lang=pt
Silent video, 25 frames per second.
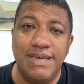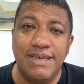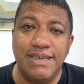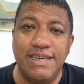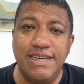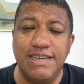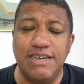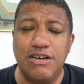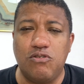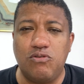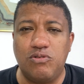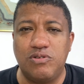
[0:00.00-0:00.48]

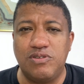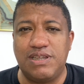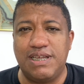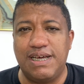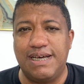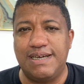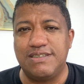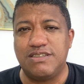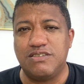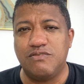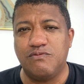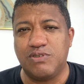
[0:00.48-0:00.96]
que, que
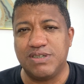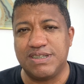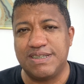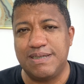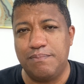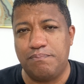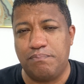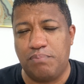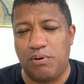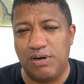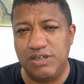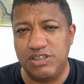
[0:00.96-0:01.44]
acontece? Você
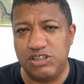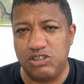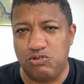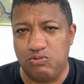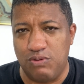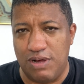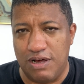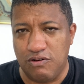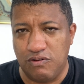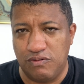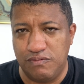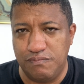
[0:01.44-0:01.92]
pode
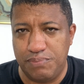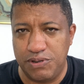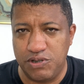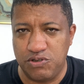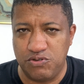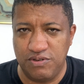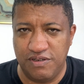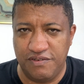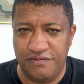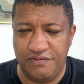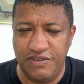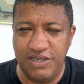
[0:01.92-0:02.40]
atuar como
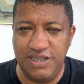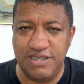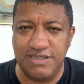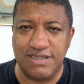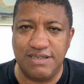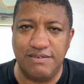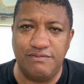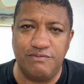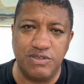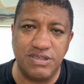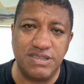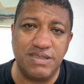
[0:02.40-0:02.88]
pessoa
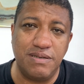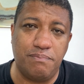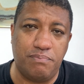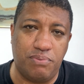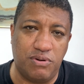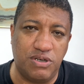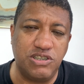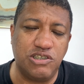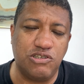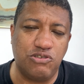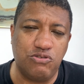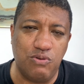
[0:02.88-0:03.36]
física? Você
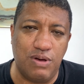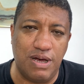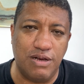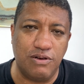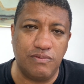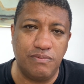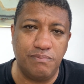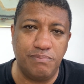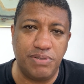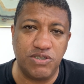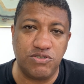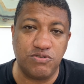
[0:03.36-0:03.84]
pode atuar
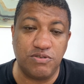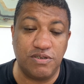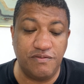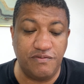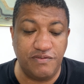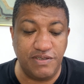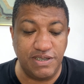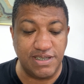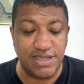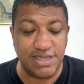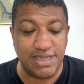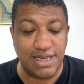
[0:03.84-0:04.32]
como pessoa
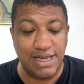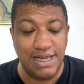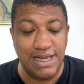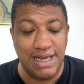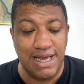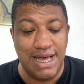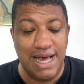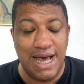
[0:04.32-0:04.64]
física.